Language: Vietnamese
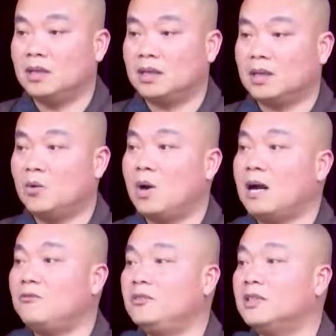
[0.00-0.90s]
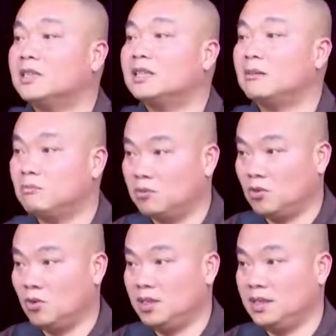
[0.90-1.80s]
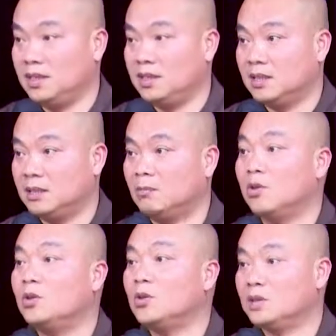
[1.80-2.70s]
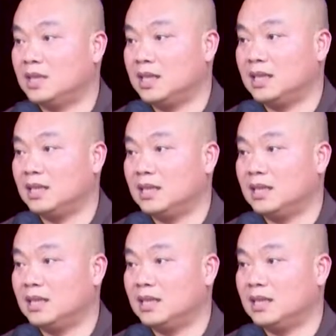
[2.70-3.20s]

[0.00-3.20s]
là cái quả phước trong cõi gì, trong cõi vô sắc.